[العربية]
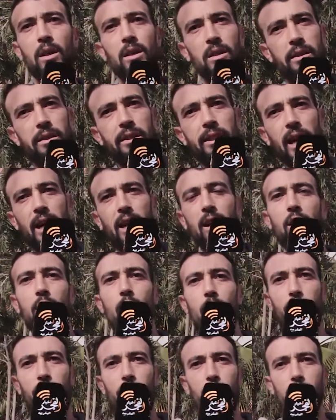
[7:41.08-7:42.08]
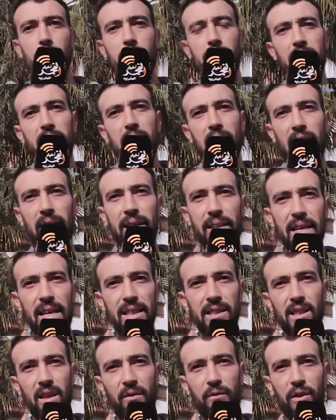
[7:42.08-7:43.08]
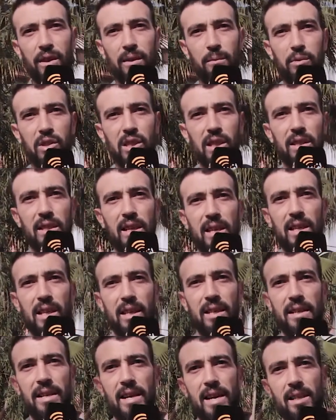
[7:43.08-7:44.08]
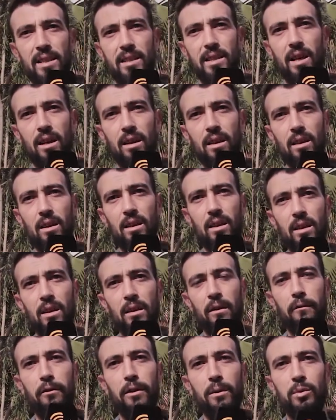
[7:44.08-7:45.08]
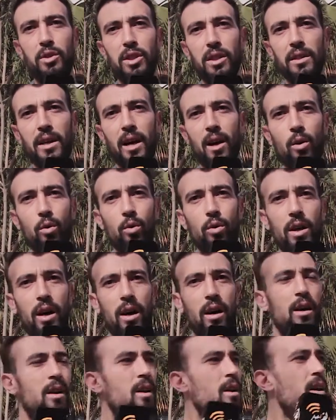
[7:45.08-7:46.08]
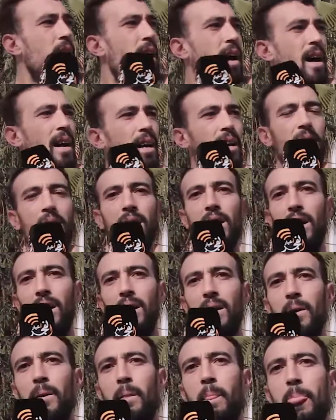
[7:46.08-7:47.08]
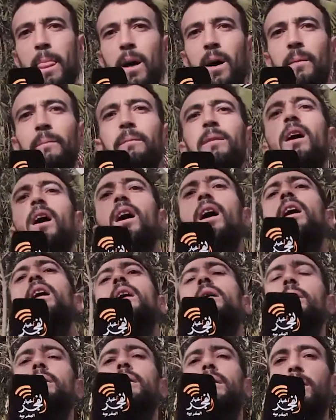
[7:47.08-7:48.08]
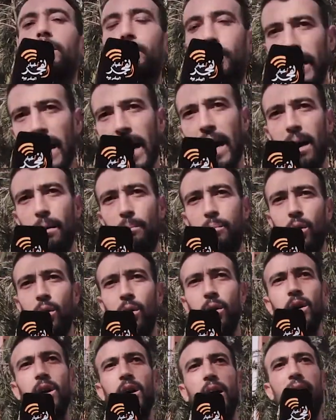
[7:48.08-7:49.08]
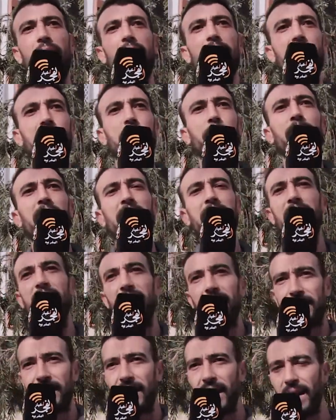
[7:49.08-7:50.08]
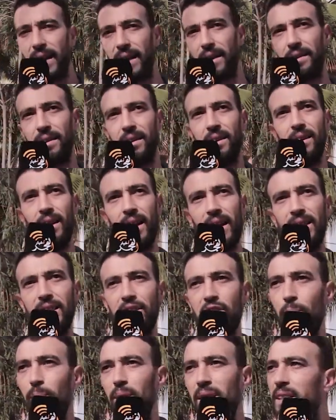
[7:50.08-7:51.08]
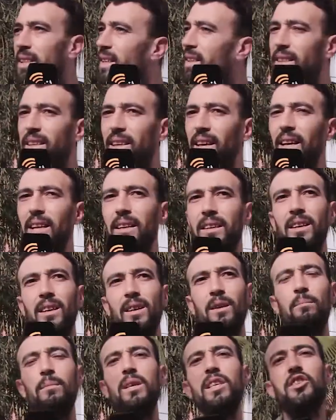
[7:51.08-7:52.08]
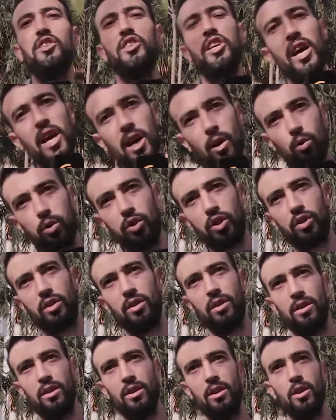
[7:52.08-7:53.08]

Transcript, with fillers: استغلوا الفرصه ديال الكنازه فين مشينا للكنازه فهمتيني اخويا إيه، إيه، هما كانوا تيتسناو على الفرصه أه، برافو علاش منين كان علاش منين كان ما جاوش